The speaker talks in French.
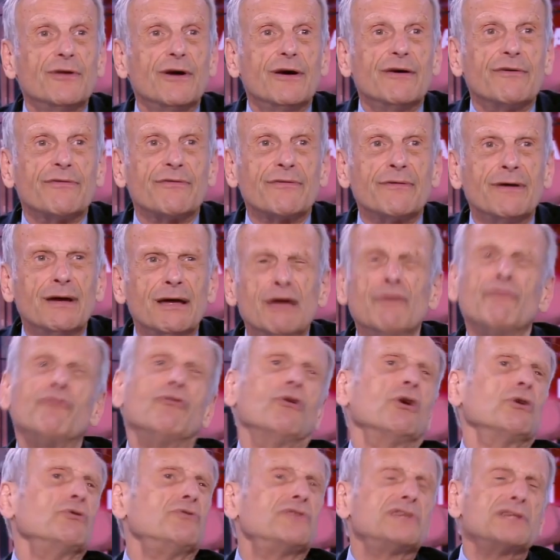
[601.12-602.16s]
Il faut
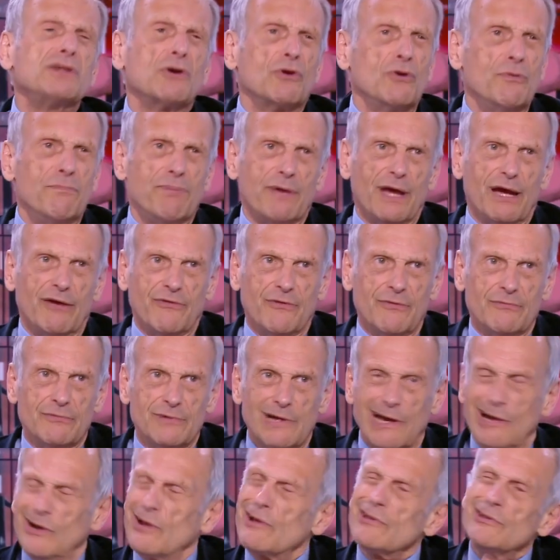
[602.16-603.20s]
réussir l'opération.
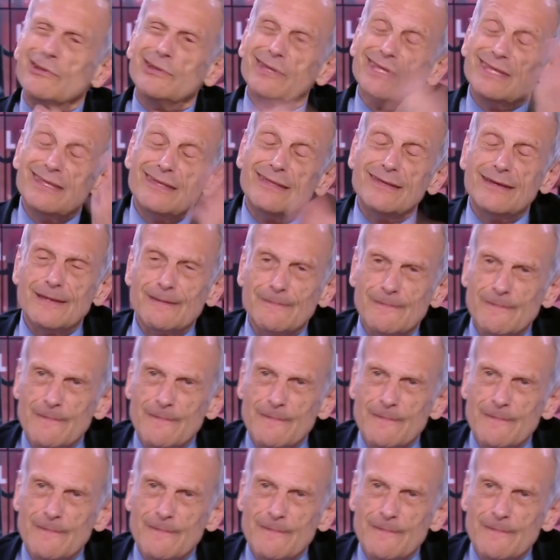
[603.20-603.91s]
Alors il a une idée.